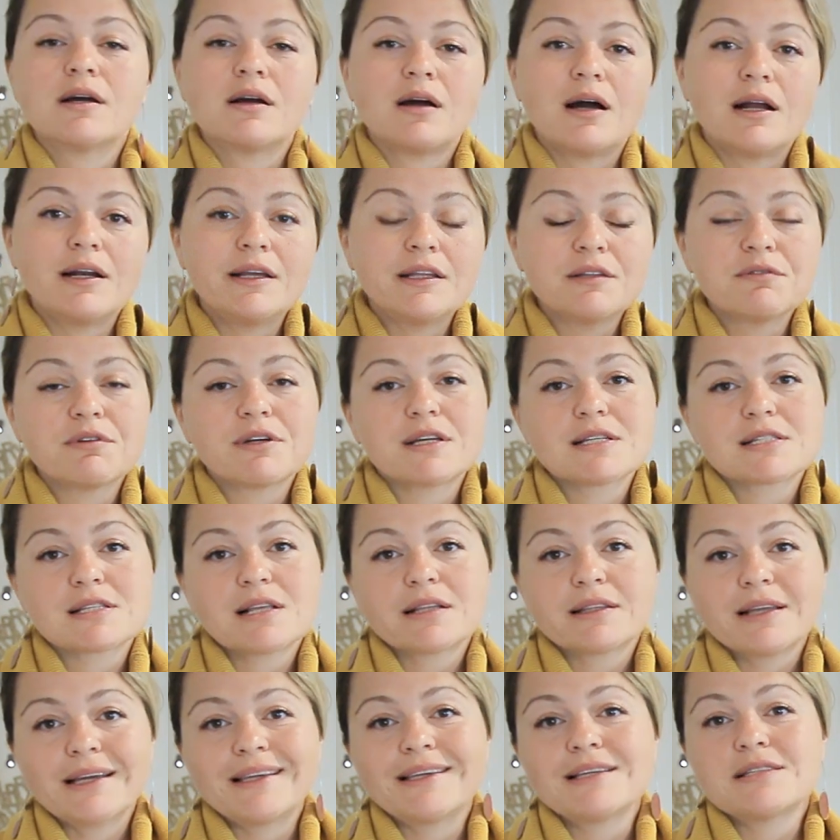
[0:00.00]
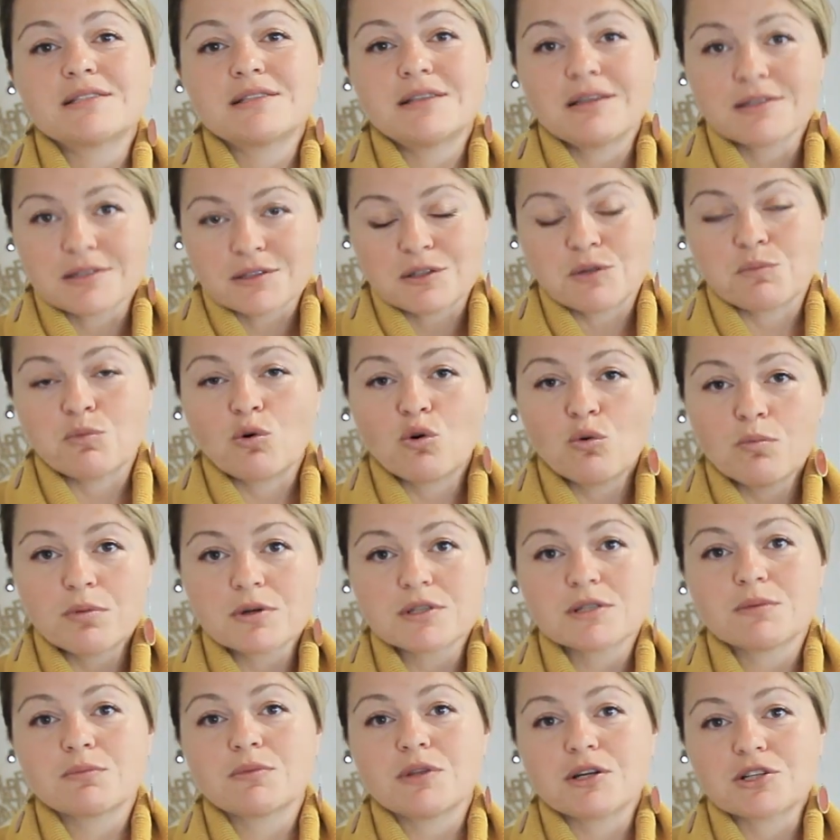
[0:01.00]
Алиновая кислота естественным
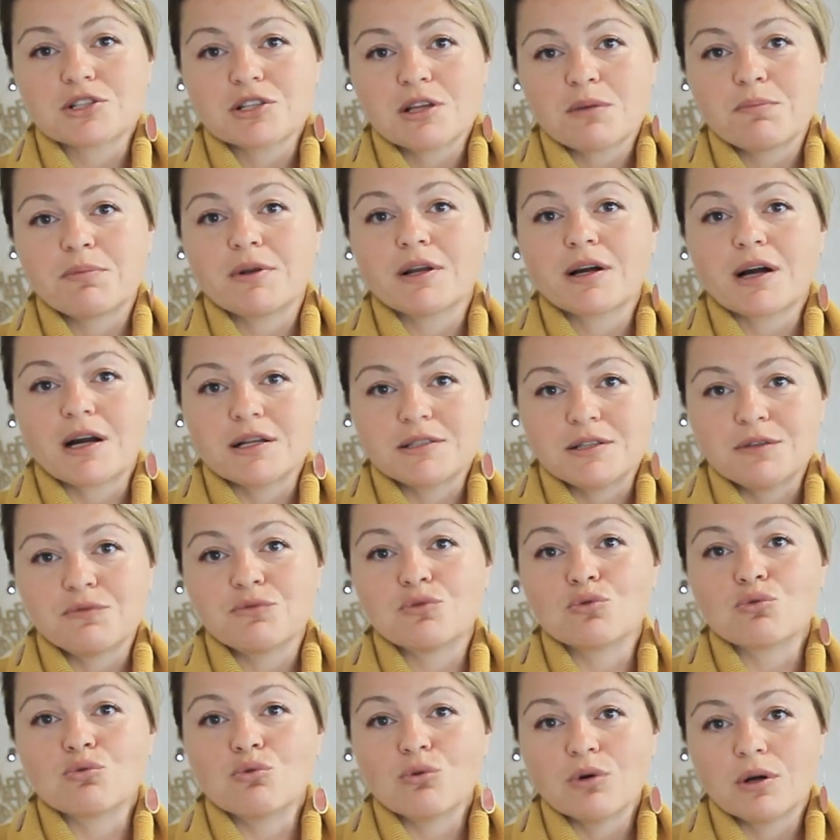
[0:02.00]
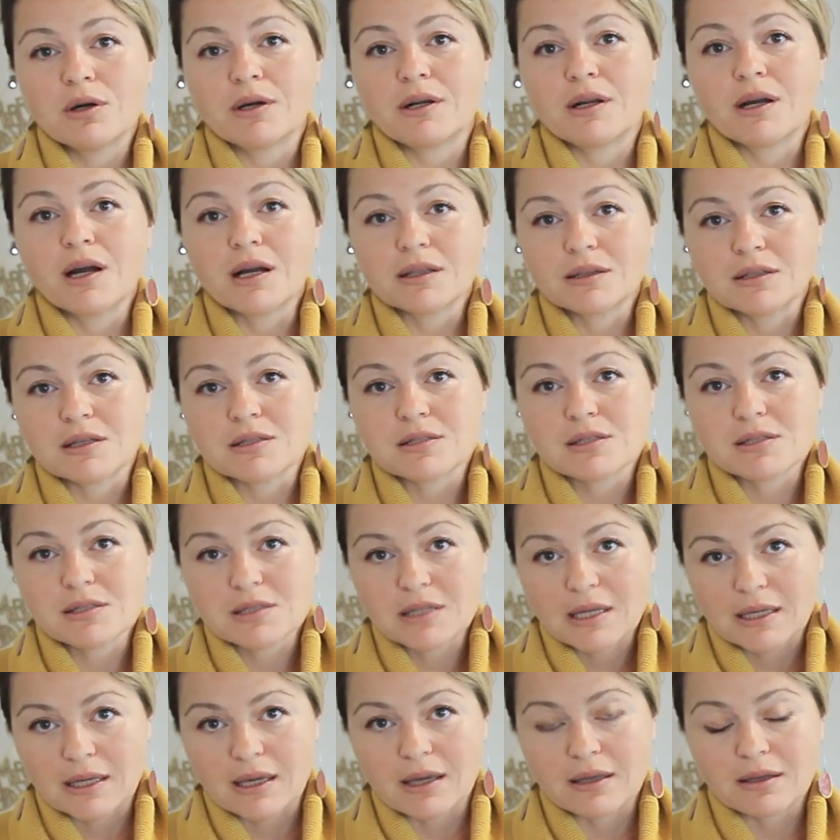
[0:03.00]
образом должна переходить в другое агрегатное
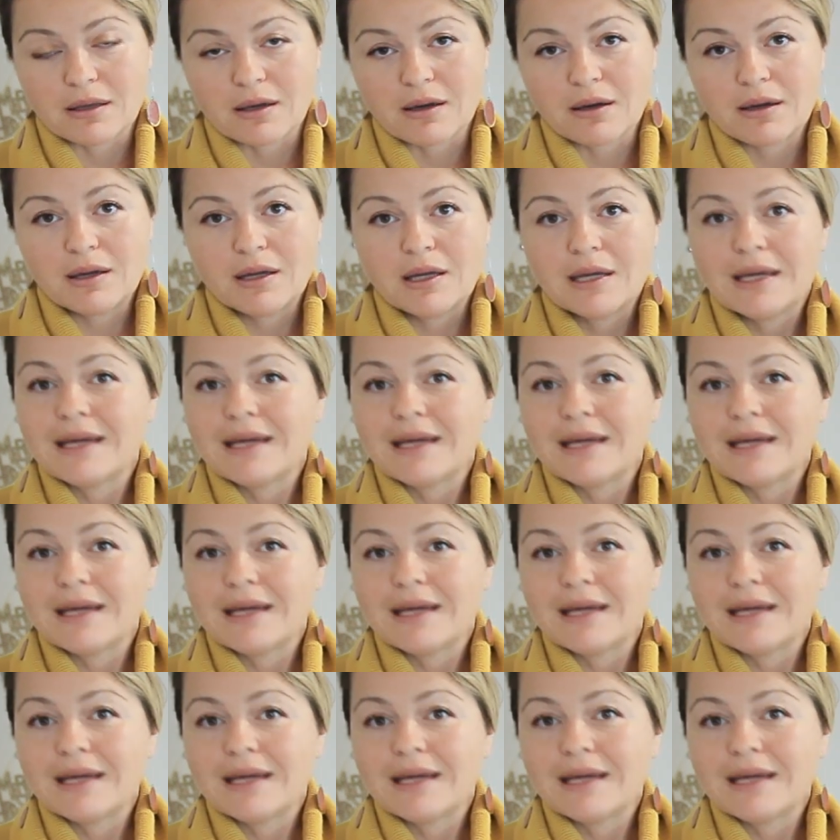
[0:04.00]
состояние.